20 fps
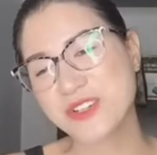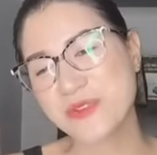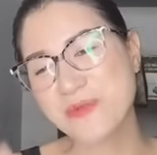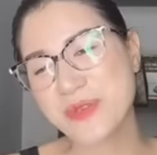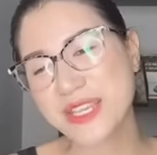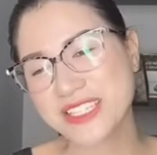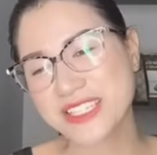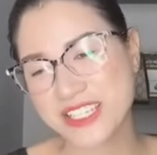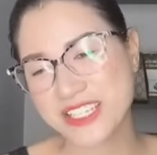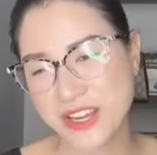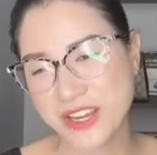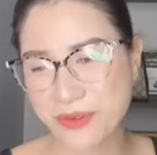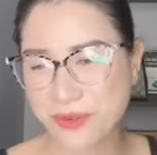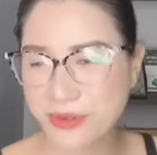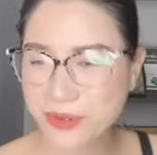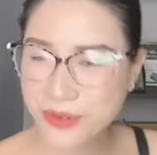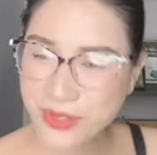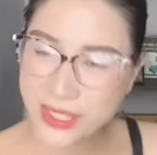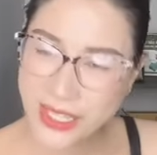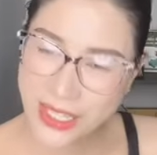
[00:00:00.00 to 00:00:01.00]
to meet you
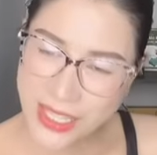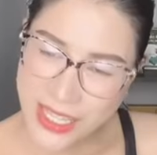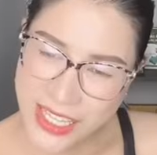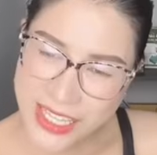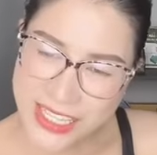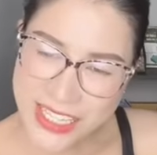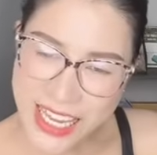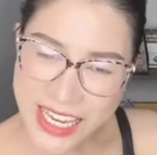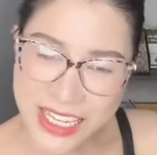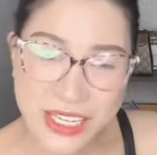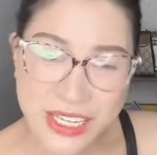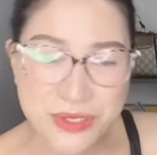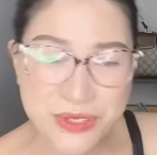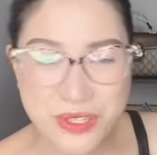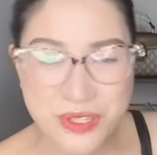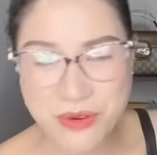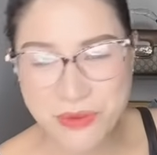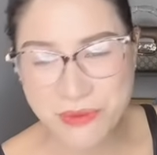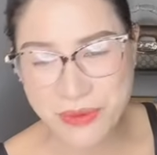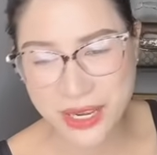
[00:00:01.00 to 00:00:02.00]
thank you
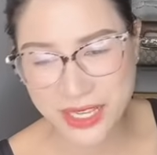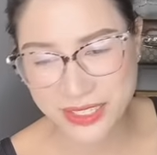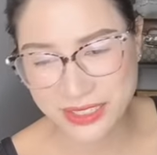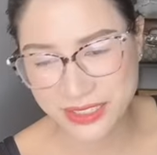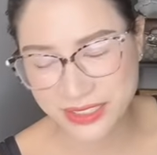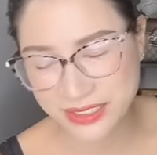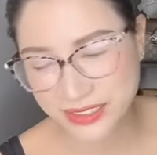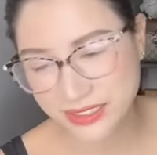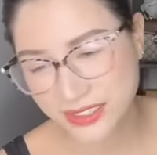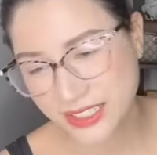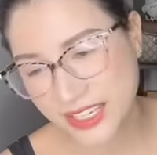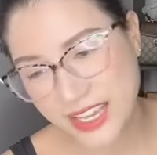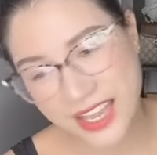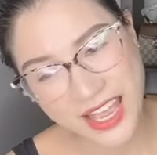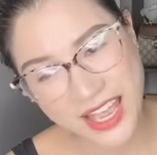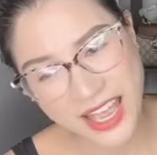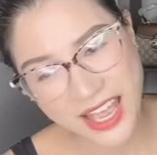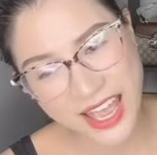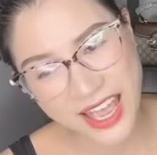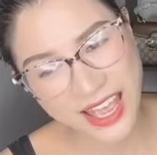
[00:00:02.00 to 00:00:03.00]
so much
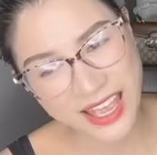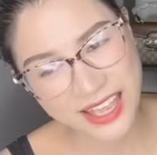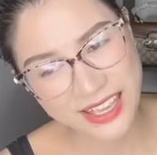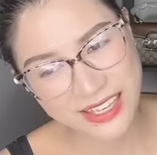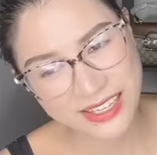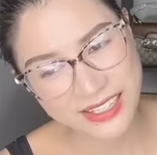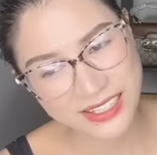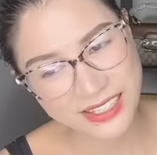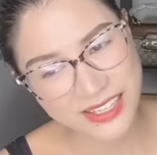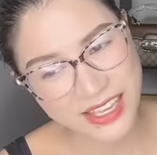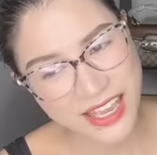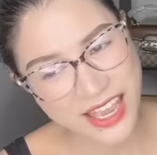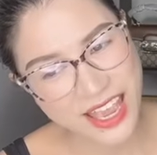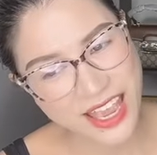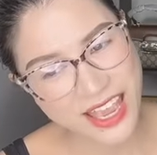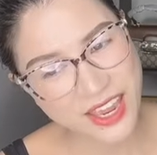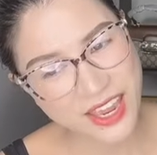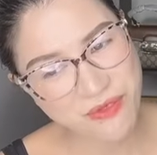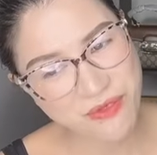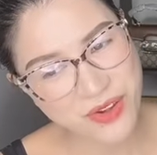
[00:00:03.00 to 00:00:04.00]
hey
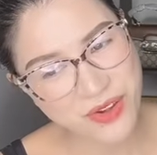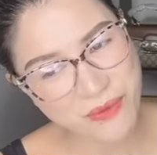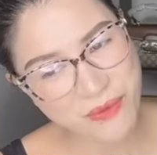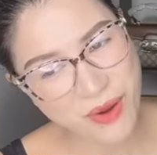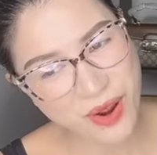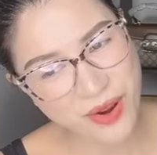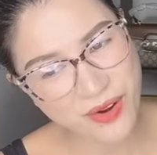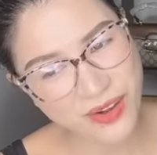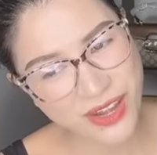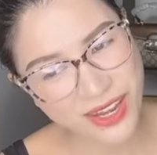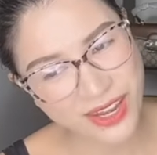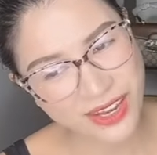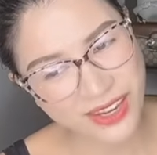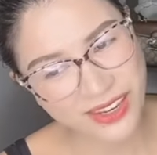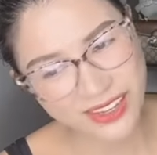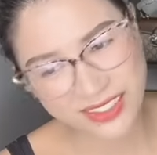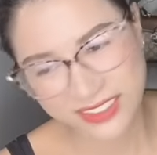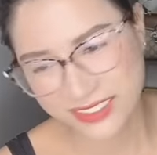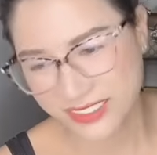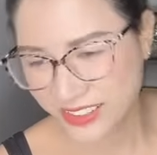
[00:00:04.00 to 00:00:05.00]
everybody
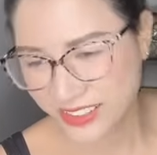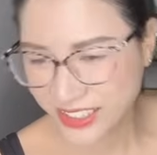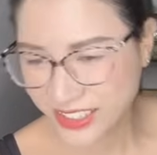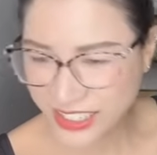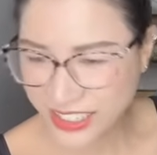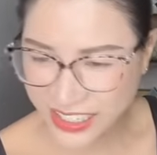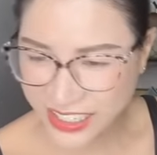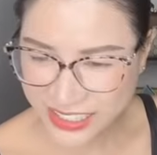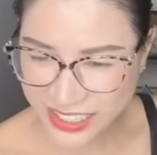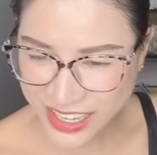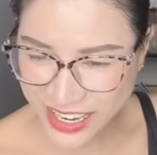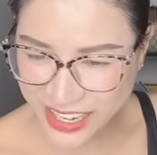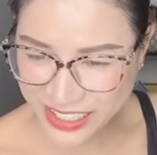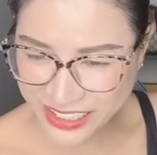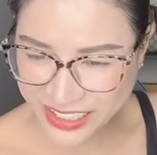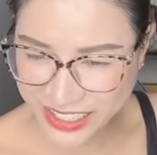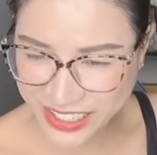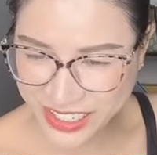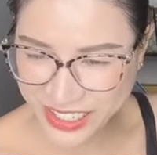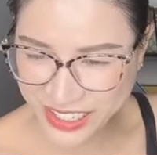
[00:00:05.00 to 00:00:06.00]
thank
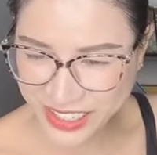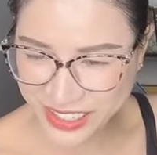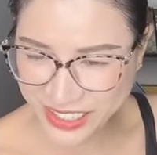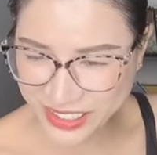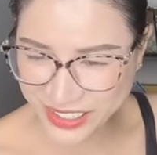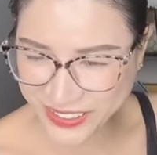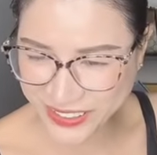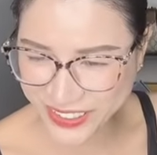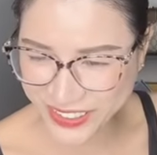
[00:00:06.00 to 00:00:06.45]
you